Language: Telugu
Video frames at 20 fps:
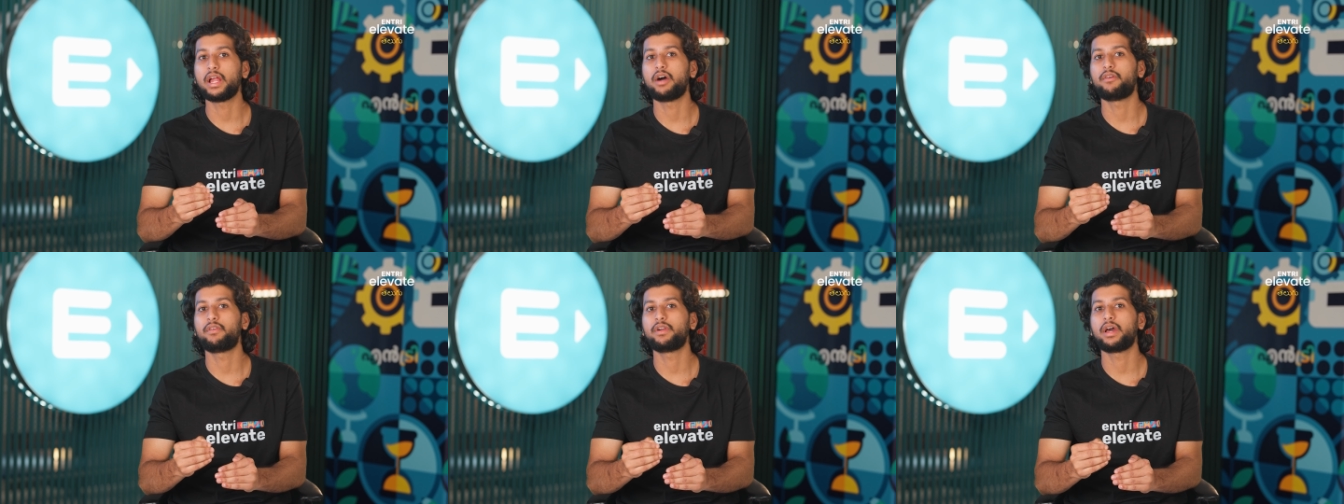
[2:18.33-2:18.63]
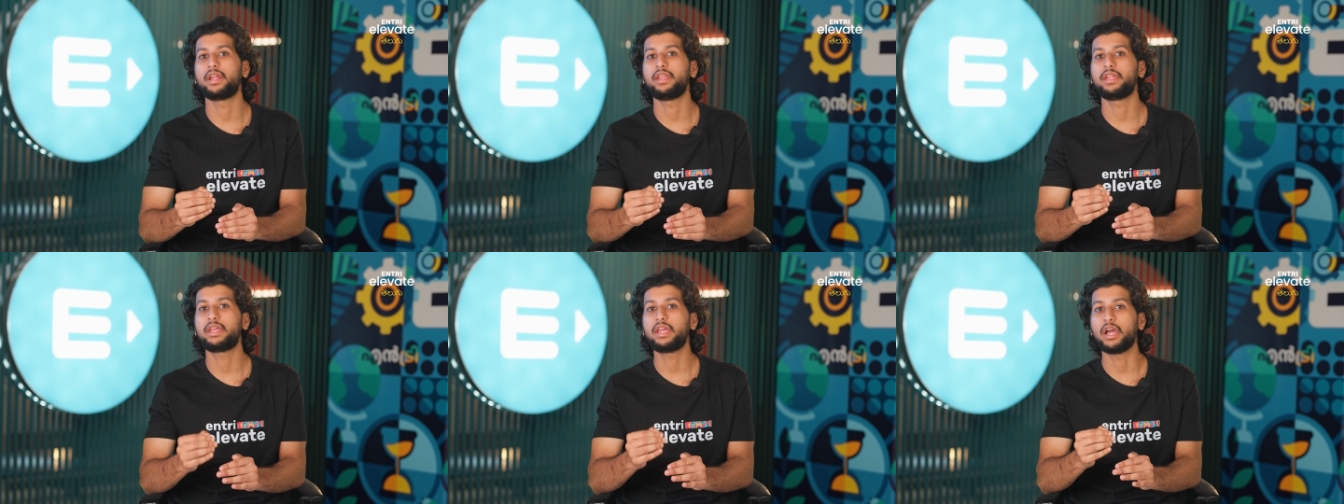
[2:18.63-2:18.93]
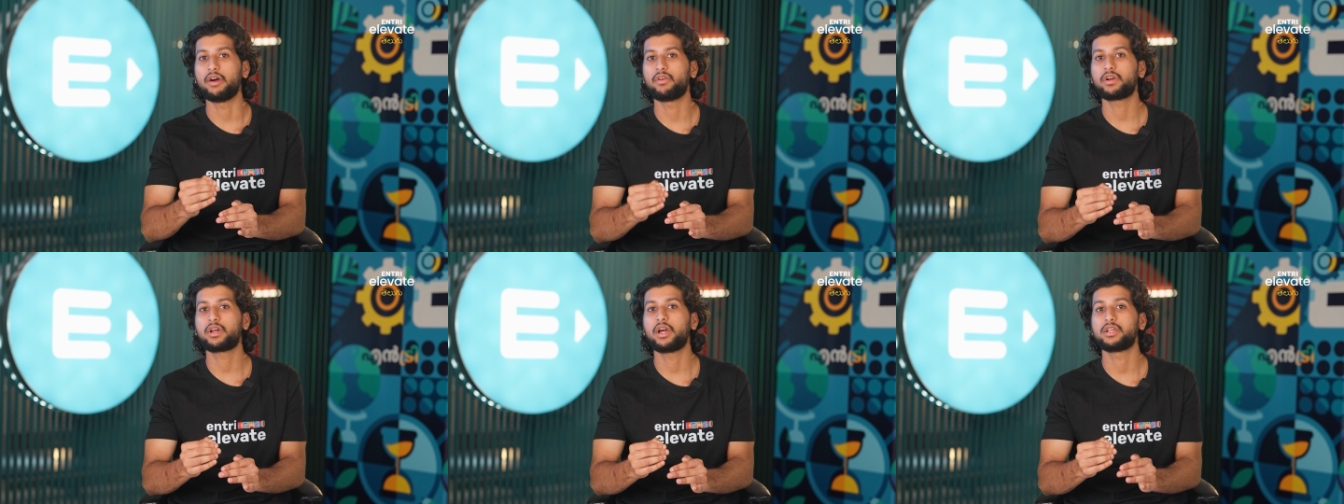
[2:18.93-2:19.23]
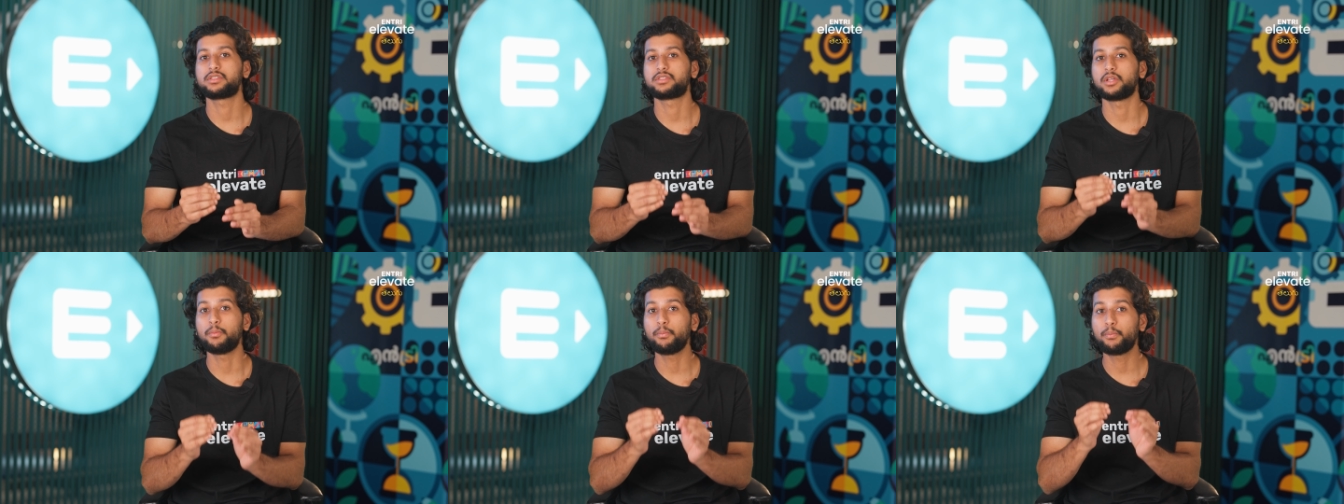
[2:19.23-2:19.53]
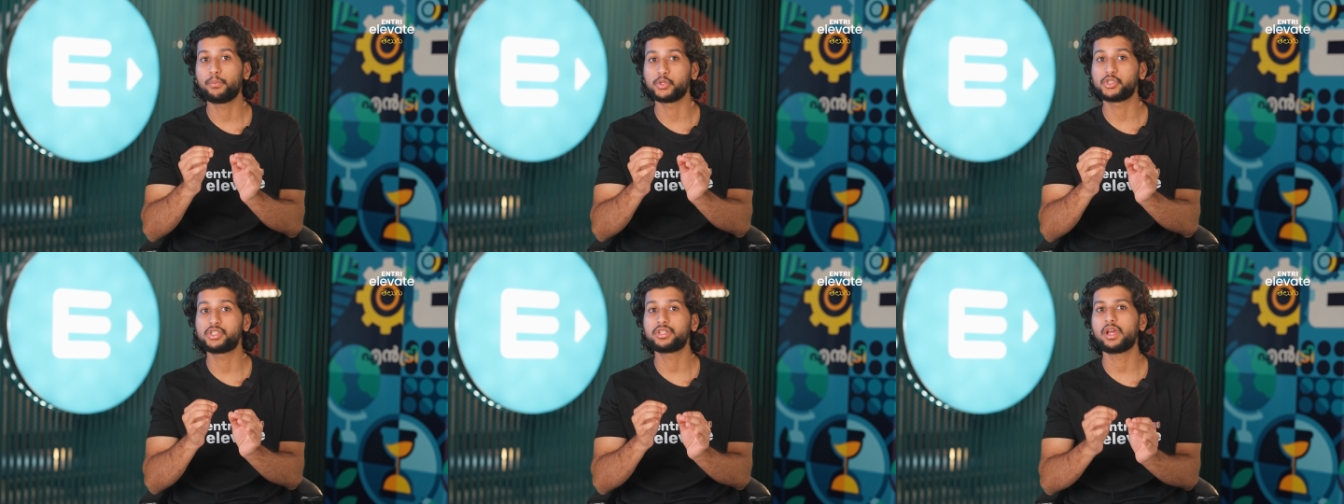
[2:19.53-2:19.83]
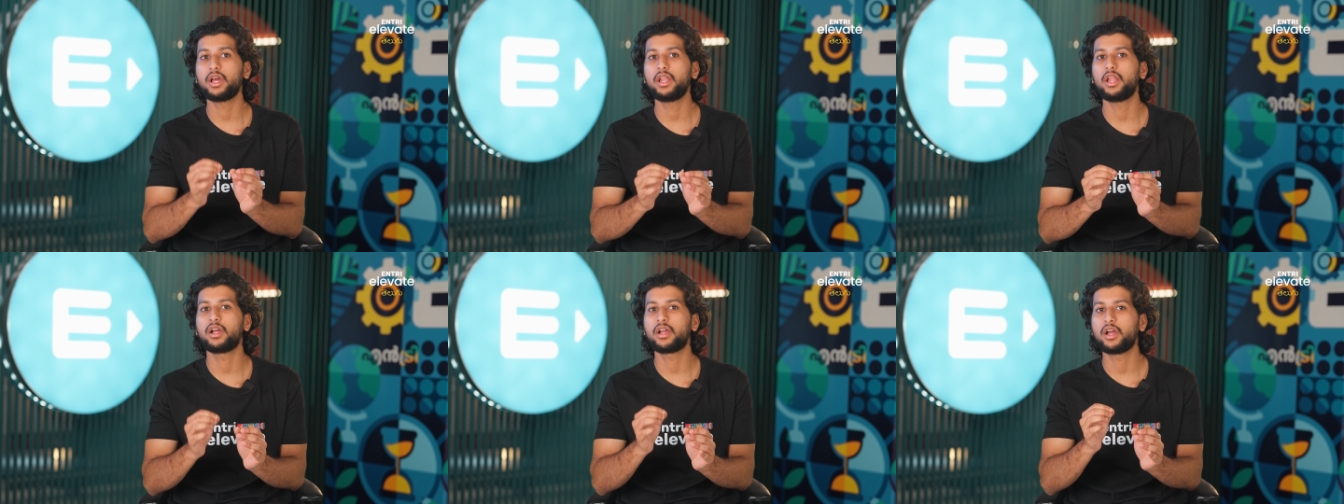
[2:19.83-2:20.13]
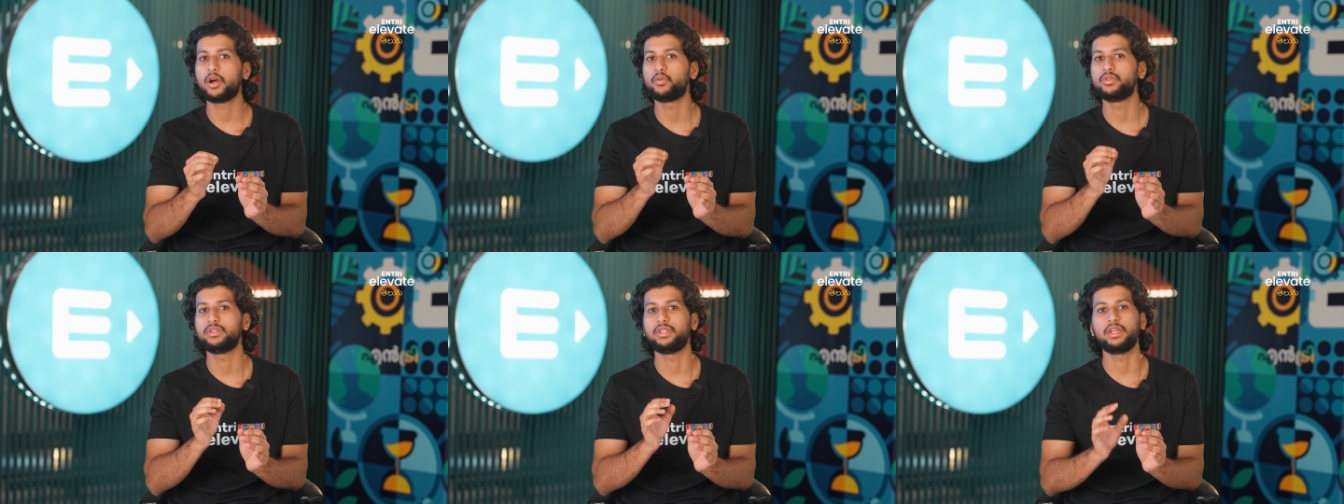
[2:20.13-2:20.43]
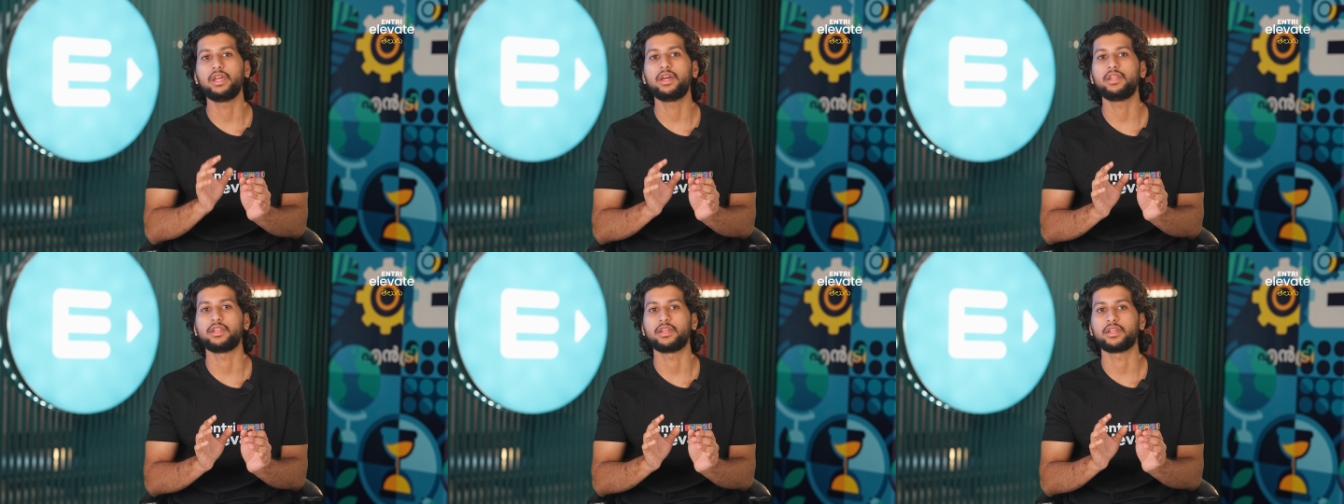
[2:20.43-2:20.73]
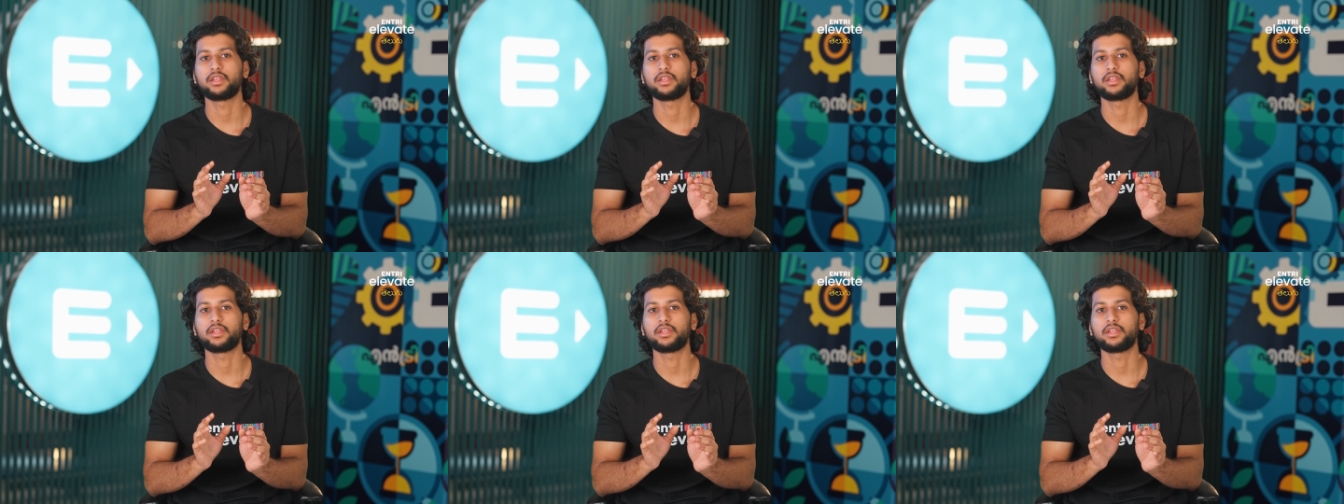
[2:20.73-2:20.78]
రావడానికి అవకాశం పుష్కలంగా ఉంది అని